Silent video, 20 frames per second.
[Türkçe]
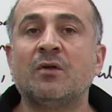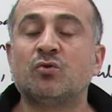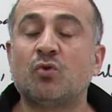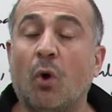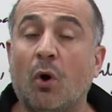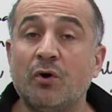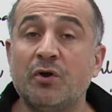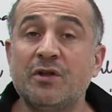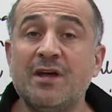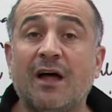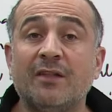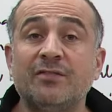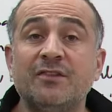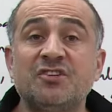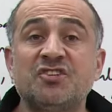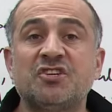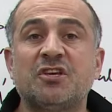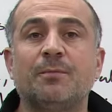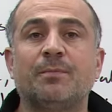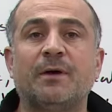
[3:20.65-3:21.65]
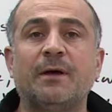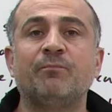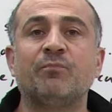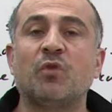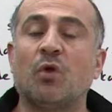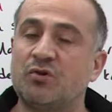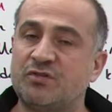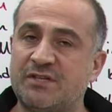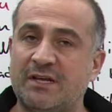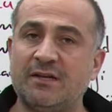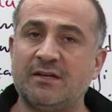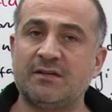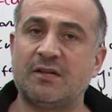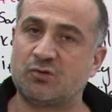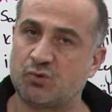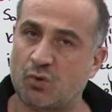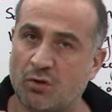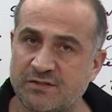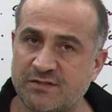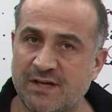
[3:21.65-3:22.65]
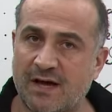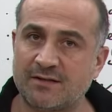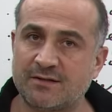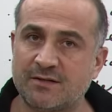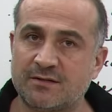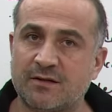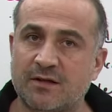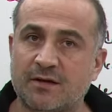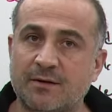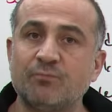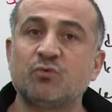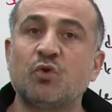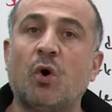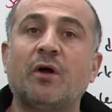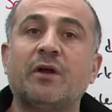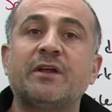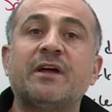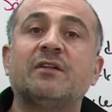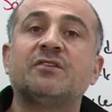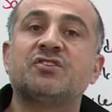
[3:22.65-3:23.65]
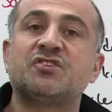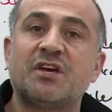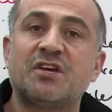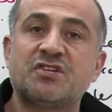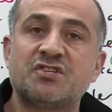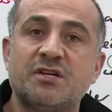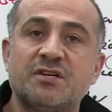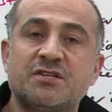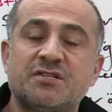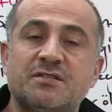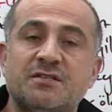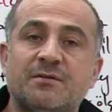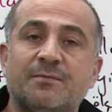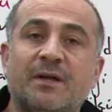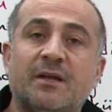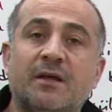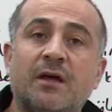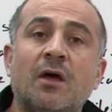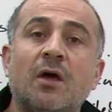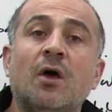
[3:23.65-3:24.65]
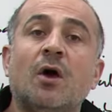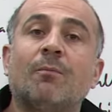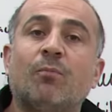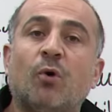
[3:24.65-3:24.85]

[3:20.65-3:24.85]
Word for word: doğru yanlış gibi özellikle son saydıklarım doğru yanlış eşleştirmeli,